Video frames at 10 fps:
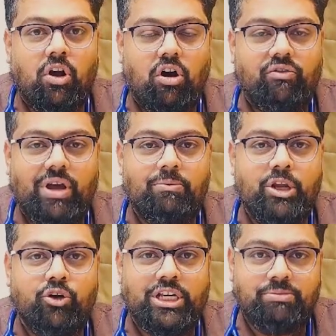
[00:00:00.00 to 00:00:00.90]
और
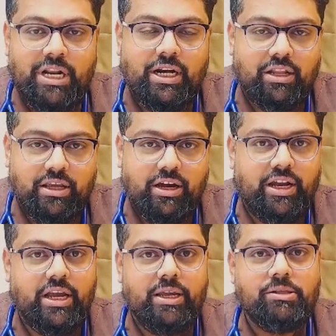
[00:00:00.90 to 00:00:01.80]
फैमिली को एक्सप्लेन कर दिया
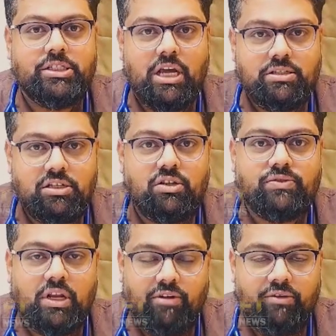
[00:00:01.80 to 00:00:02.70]
गया कि चांसेस ऑफ
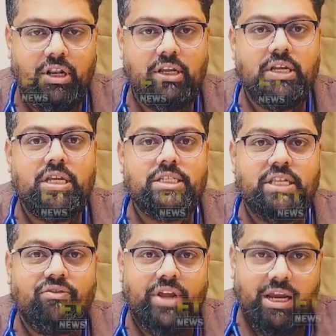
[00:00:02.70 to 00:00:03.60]
सर्वाइवल
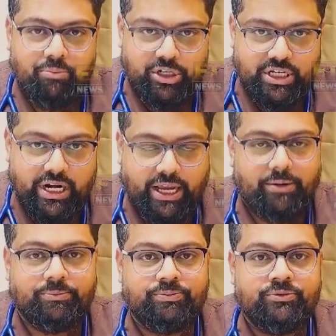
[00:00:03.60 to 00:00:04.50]
सिर्फ एक परसेंट है
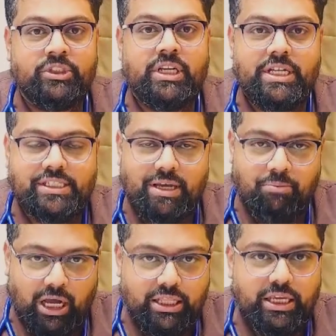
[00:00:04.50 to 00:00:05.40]
इसके
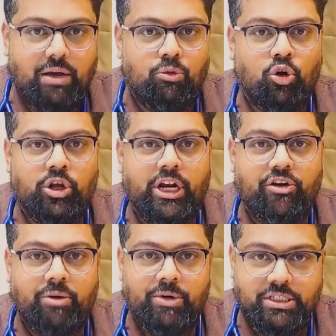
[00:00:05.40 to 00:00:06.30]
बाद ही हम लोगों ने
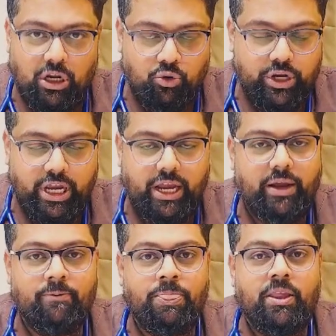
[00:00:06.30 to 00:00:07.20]
ट्रीटमेंट चालू किया है
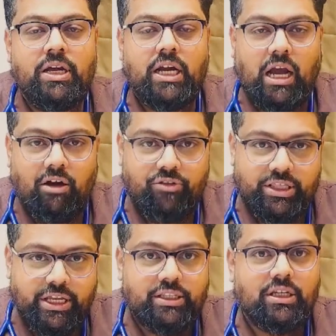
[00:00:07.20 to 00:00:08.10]
काफ़ी
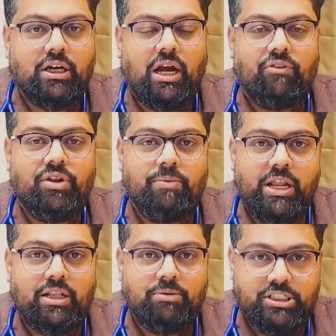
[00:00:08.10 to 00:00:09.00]
देर तक काफ़ी
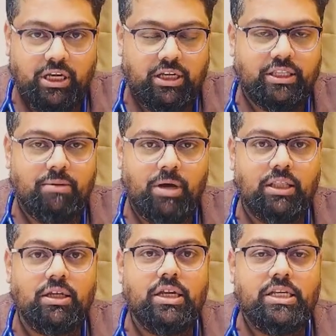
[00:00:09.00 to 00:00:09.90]
मेहनत मशक्क़त के
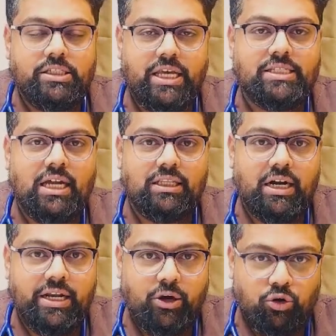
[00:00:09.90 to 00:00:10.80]
बाद छः सात
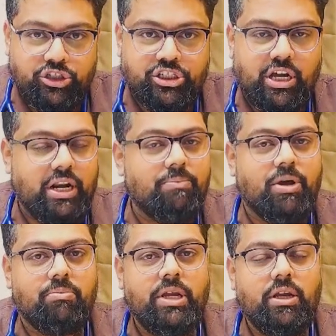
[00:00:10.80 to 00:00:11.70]
घंटे कोशिश करने
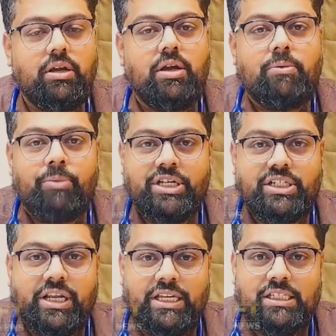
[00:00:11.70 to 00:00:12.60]
पर भी
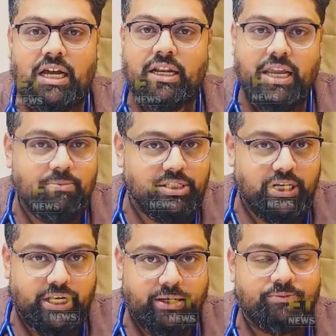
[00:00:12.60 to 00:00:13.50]
पेशेंट की जान नहीं बच
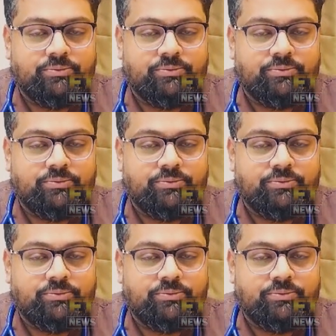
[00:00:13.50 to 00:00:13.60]
सकी